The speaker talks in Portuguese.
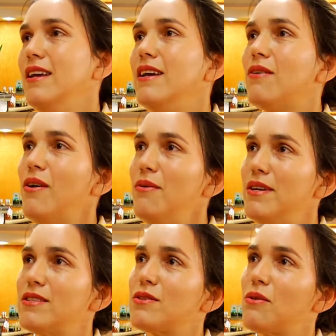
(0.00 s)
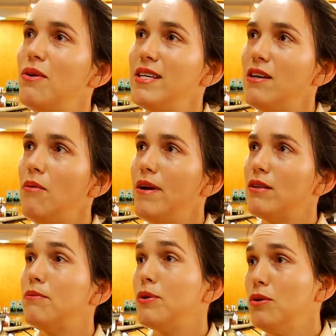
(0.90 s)
E com isso, com esse
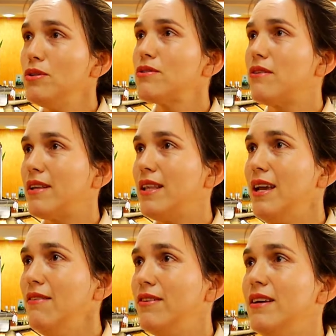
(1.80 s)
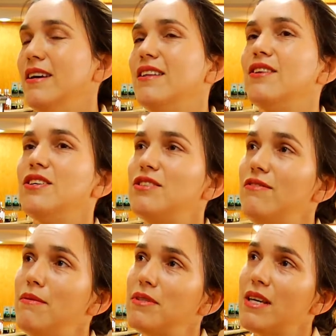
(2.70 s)
aumento brusco que teve, nós
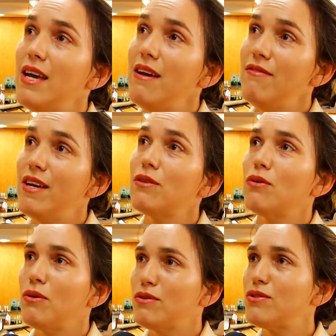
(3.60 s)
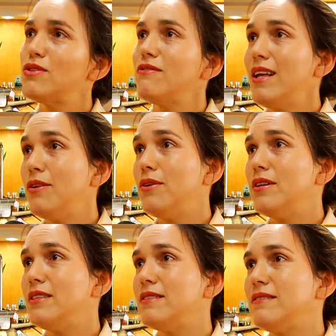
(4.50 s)
tivemos que rever todos os
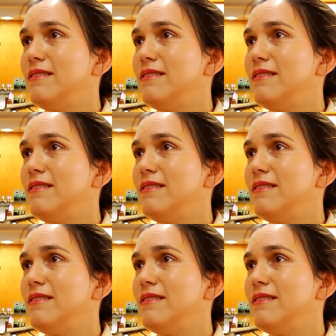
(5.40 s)
valores.